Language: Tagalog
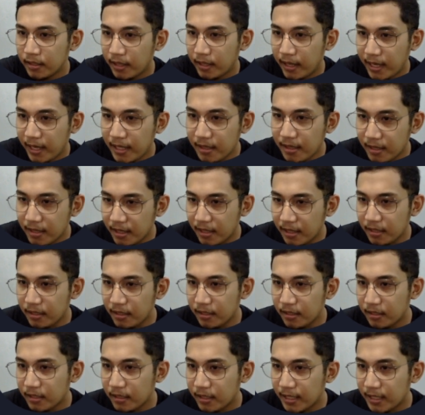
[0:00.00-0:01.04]
And then,
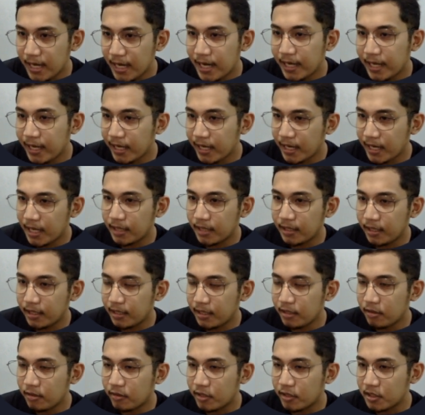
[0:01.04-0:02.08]
ilalagay
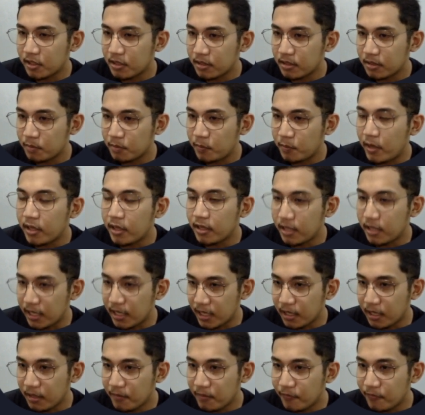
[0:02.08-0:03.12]
natin yung
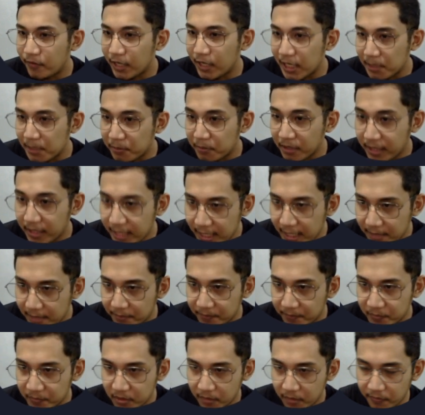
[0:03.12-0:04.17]
corresponding variable
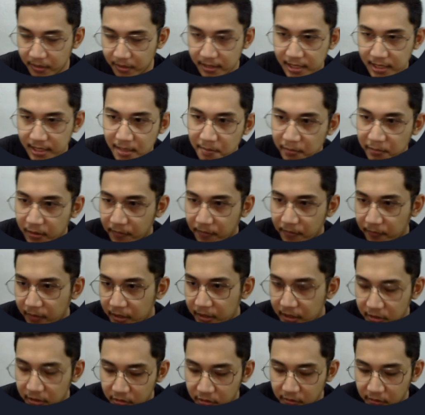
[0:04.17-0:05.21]
name. So, for example,
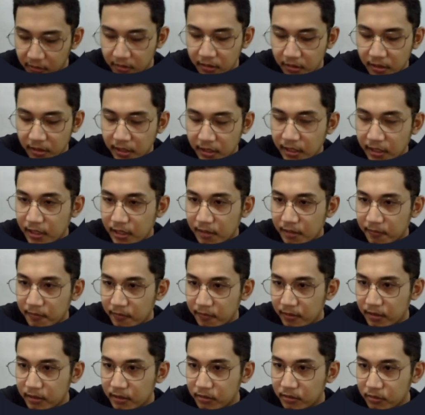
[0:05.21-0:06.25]
furniture. Ayan na,
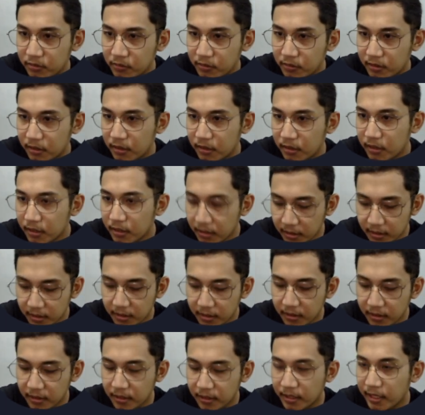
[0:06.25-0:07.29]
furniture.
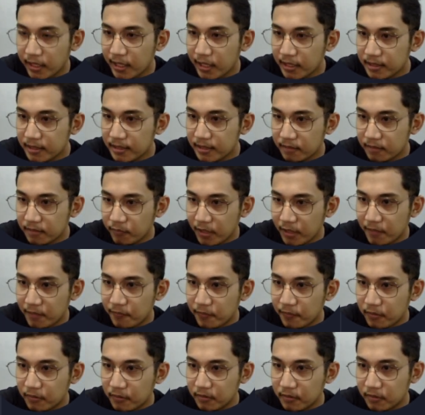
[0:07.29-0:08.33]
Next, we have
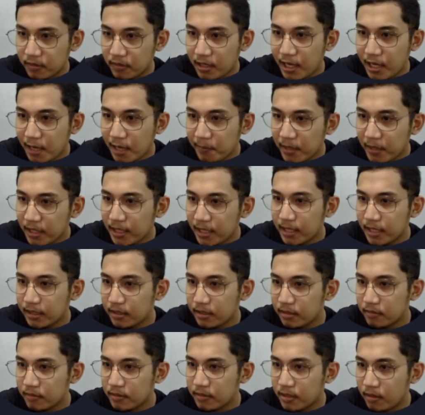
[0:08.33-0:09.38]
phone. So, kakopy lang
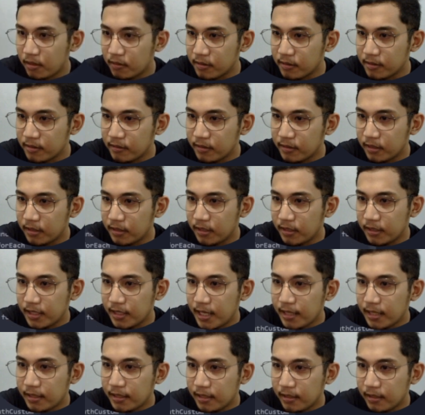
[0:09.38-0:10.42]
natin yung sa console.log
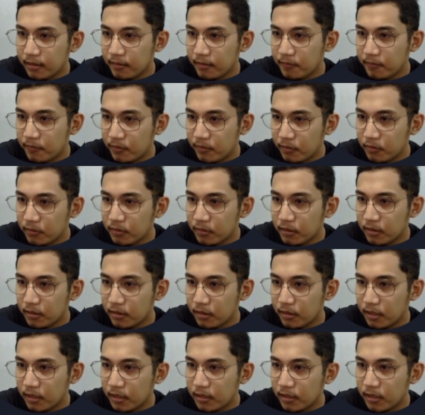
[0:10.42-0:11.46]
natin, fruit,
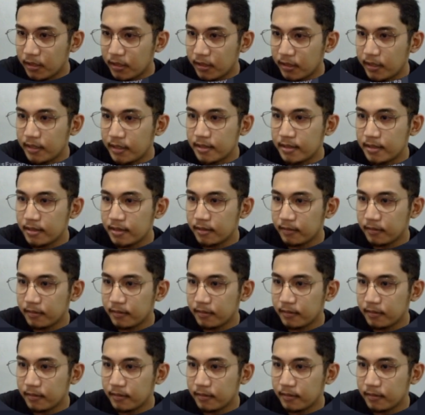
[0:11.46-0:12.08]
and then test.